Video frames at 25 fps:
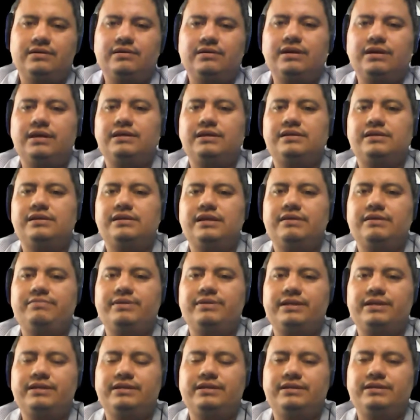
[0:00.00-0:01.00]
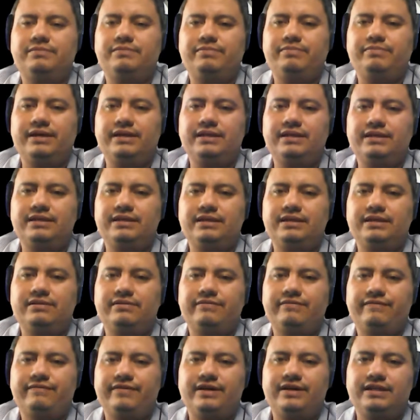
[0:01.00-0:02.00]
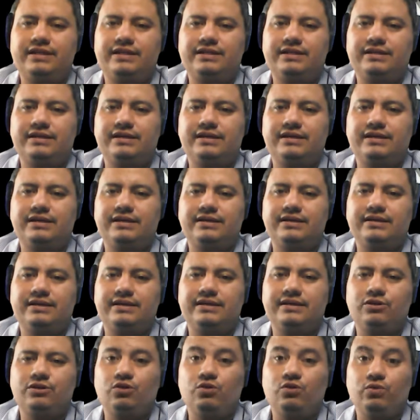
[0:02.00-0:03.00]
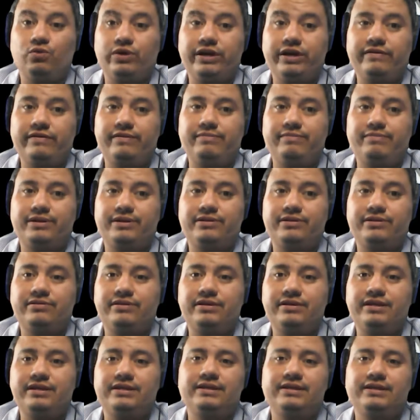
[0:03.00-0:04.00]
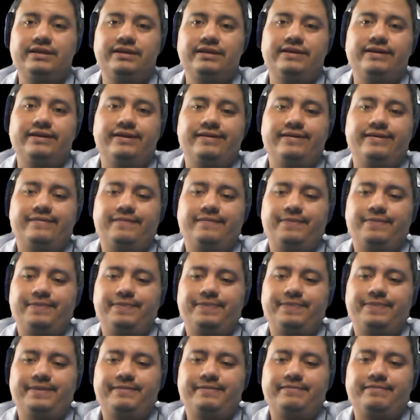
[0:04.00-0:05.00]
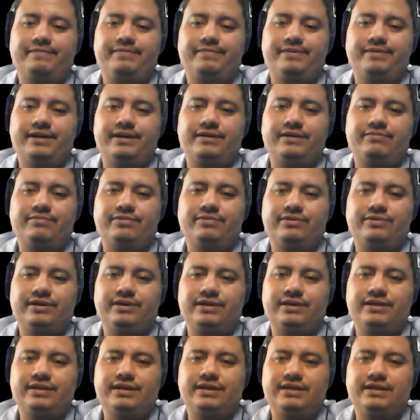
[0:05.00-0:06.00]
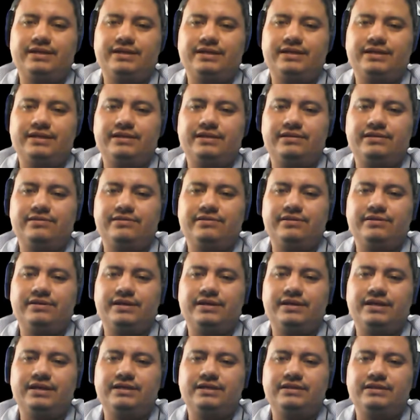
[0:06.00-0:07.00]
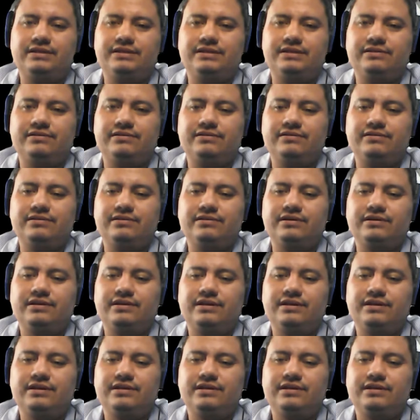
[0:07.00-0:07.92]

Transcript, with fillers: Ok, seis participantes, nos faltan nueve personas para poder dar inicio a la sesión